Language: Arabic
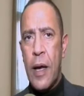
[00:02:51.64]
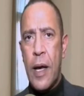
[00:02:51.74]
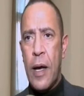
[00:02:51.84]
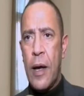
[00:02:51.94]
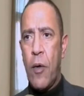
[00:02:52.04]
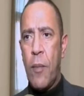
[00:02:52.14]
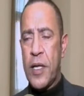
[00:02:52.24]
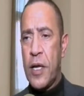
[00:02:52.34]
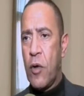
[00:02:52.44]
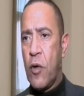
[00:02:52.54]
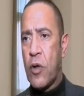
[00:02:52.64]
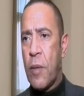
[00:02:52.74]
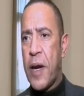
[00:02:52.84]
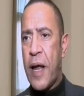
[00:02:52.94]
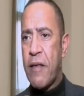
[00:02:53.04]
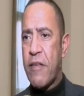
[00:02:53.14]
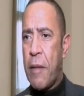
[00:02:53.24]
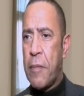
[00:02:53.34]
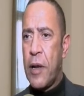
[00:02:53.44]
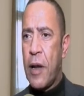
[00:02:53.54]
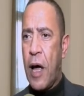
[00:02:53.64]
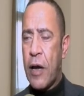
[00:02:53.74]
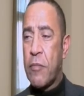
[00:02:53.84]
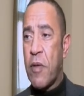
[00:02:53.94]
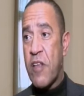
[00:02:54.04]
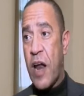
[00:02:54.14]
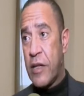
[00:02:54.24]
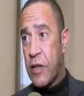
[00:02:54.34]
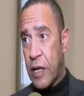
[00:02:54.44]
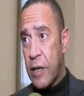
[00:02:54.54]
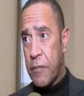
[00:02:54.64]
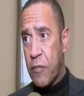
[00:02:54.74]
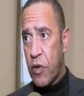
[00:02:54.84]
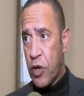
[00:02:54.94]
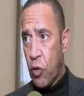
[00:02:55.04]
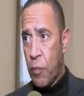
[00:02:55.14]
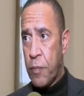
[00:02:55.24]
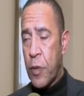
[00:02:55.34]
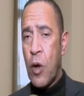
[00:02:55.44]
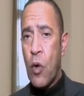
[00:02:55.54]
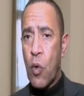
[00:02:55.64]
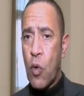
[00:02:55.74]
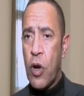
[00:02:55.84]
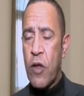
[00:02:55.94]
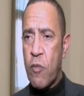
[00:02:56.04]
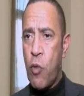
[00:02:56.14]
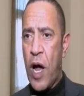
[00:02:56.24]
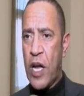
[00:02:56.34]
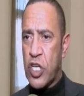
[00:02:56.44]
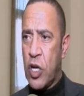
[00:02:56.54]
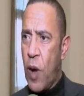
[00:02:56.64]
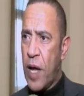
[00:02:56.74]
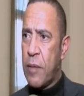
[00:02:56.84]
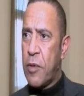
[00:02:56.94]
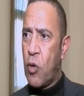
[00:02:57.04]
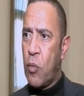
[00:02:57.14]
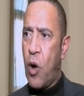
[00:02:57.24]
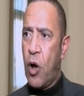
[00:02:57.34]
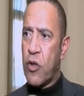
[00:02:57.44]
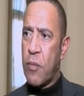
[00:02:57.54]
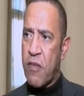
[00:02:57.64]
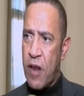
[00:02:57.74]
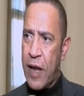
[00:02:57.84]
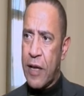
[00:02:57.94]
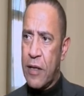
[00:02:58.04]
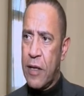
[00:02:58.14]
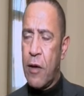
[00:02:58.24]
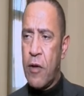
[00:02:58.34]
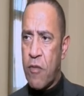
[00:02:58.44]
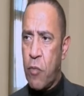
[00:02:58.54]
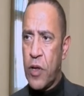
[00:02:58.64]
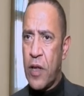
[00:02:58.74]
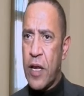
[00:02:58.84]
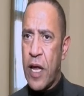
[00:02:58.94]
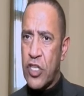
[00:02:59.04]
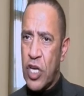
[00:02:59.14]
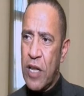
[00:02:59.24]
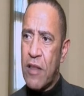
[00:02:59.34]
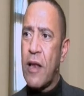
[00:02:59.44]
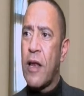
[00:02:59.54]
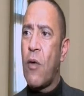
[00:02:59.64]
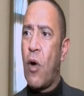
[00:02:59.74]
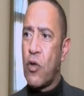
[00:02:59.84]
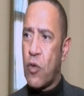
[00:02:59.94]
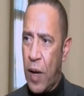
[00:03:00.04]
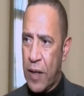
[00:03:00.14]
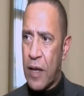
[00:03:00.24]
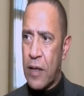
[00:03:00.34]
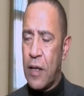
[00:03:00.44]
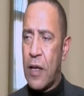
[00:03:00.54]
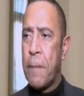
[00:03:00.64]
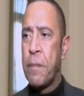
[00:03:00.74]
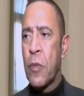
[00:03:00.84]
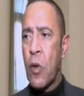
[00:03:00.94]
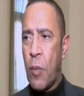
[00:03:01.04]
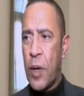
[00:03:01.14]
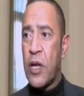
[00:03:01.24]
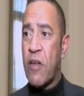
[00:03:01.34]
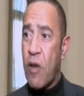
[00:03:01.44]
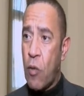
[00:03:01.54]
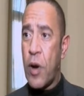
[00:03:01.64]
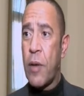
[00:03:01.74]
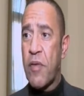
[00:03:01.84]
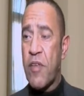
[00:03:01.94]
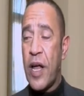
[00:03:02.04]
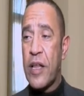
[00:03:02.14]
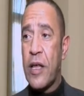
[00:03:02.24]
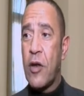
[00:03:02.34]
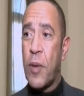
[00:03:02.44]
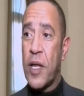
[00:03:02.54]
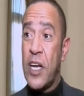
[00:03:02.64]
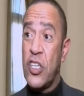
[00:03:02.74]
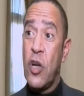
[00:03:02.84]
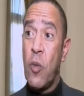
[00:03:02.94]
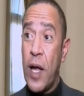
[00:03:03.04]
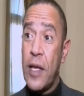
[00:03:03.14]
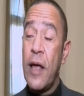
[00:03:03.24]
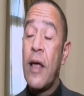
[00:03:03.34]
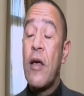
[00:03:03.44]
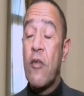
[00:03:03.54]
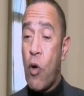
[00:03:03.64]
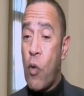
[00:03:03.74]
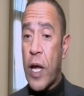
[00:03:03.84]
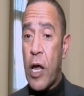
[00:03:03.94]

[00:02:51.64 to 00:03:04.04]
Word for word: آه وبعدين اقول له طب انا عايز اعمل اعرض مسرحيتين في اليوم وكل اسبوع اشيل واحده منهم واحط مسرحيه جديده الاسبوع الثاني اشيل الثانيه واحط واحده جديده وبعدين اصور المسرحيتين وبعدين اشيل واحده فهو